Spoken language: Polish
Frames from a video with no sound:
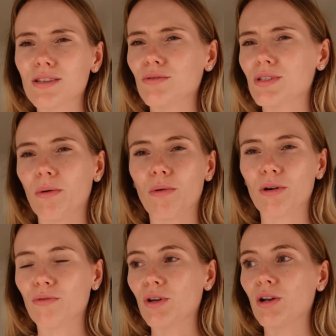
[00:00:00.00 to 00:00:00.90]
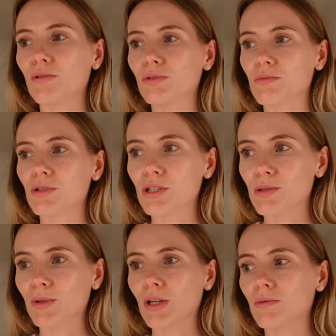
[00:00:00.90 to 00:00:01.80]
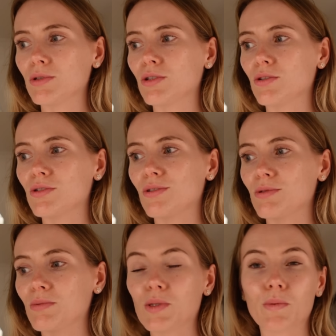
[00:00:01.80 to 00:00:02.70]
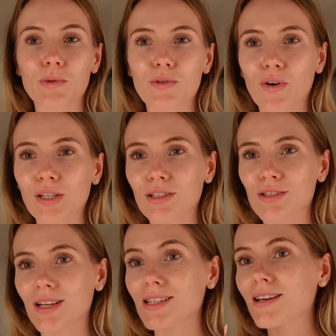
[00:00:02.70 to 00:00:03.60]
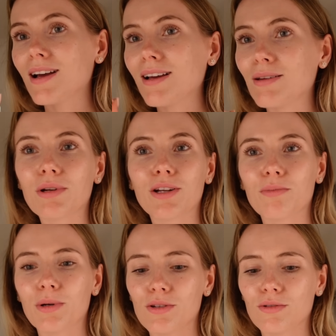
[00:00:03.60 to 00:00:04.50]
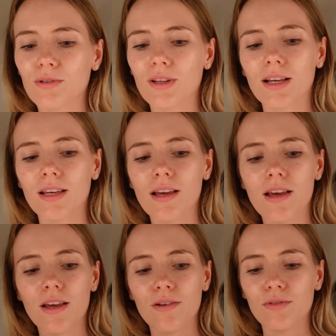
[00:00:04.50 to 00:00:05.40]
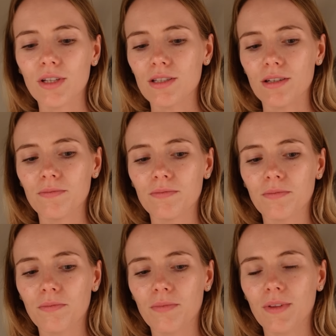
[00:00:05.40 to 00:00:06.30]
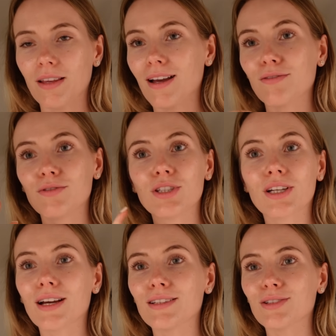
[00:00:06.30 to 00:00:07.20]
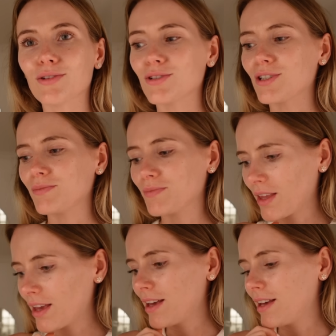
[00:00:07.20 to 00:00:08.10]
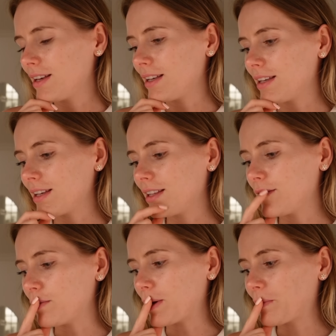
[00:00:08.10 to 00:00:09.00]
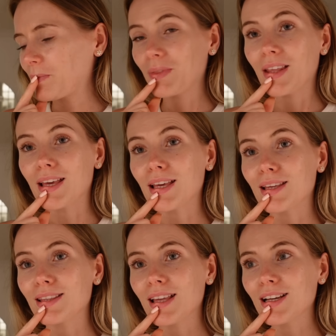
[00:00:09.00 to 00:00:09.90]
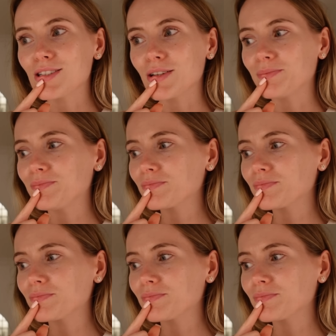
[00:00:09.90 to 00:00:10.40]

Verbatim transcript: tą samą chwilą, tym, że się spotkam z siostrą, że będziemy mieć fajny czas, a Emily w Paryżu to taki, wiecie, mm, taka wisienka na torcie. E, dobra, e, także